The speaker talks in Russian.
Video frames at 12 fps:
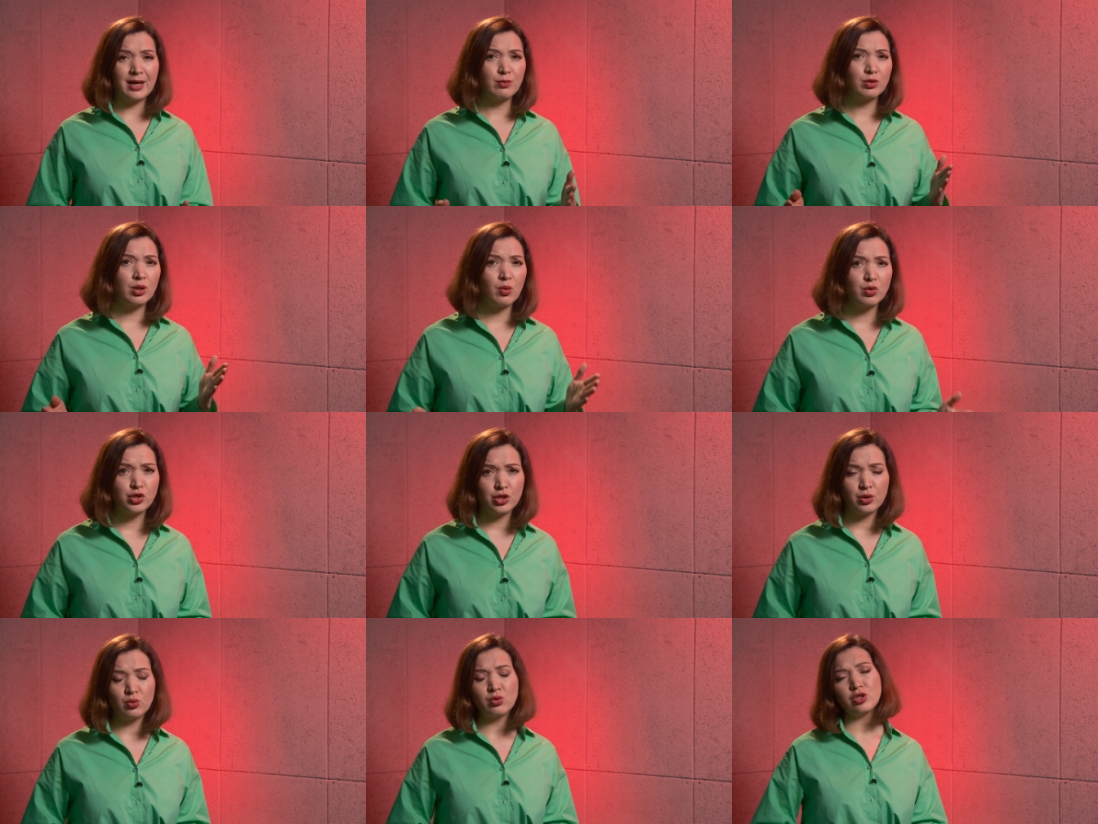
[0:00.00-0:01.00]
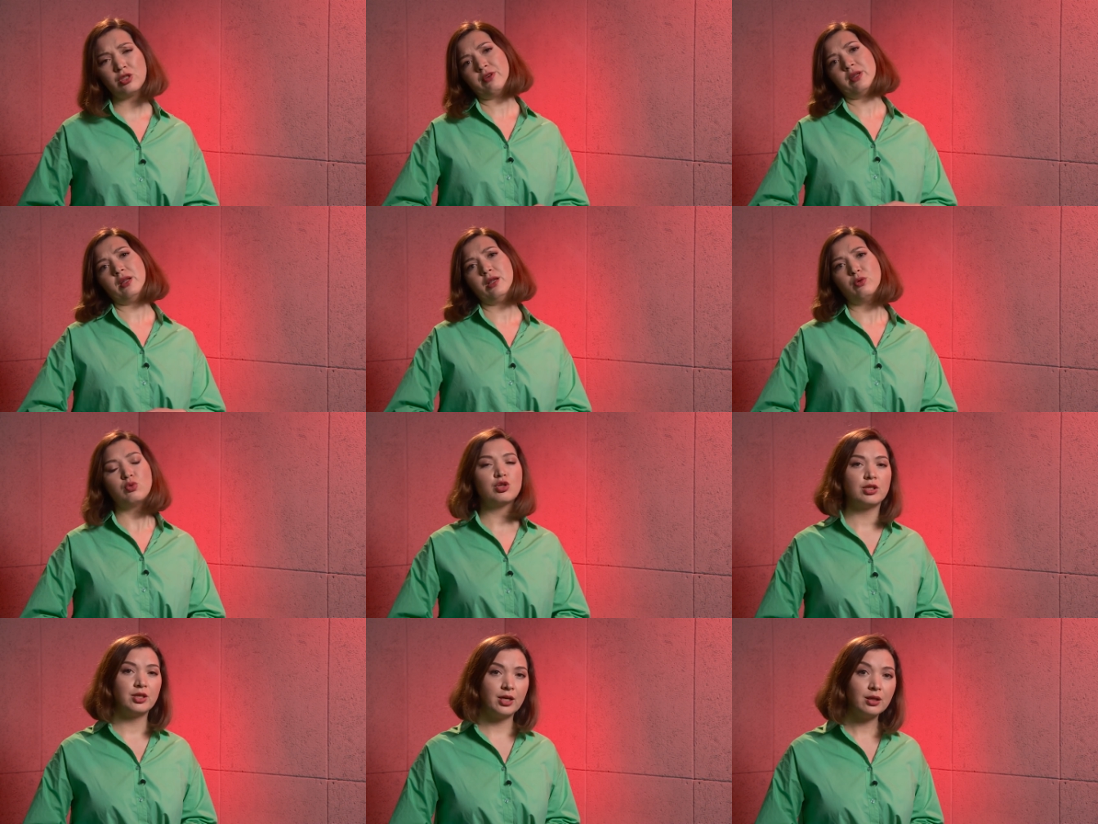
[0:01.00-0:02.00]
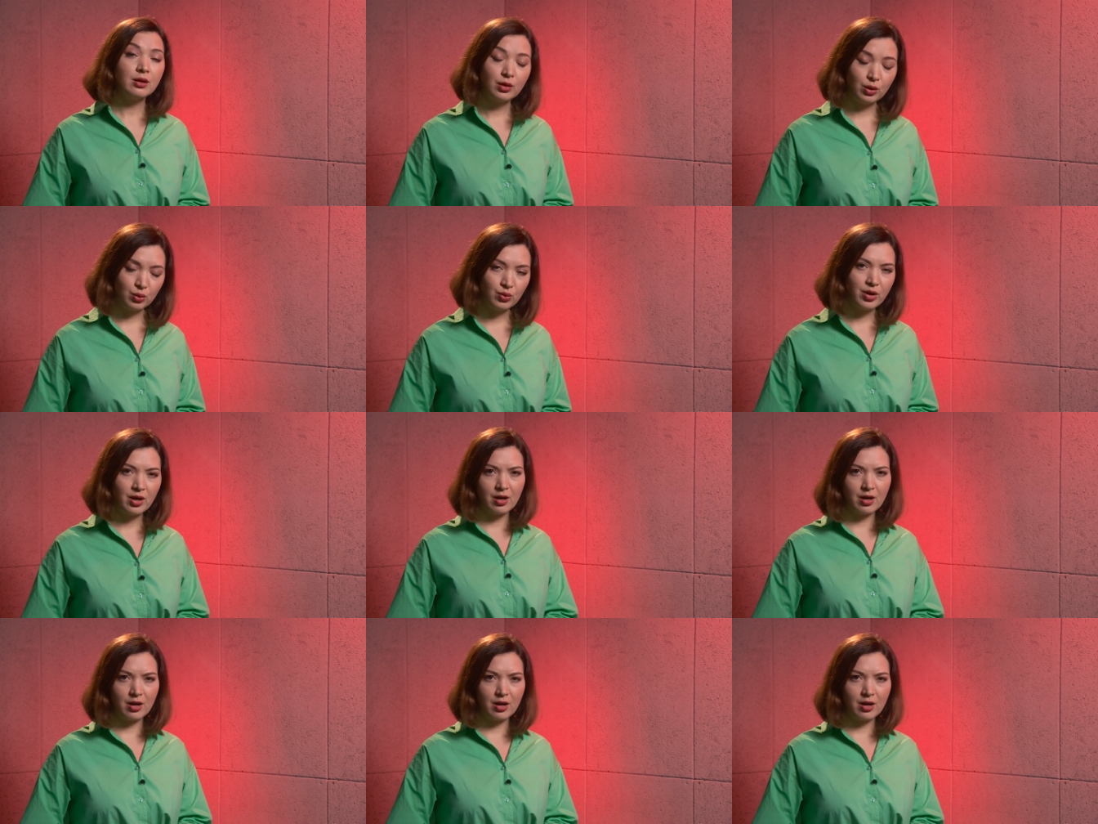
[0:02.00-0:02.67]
кому-то очень нужного или уже нет Юрия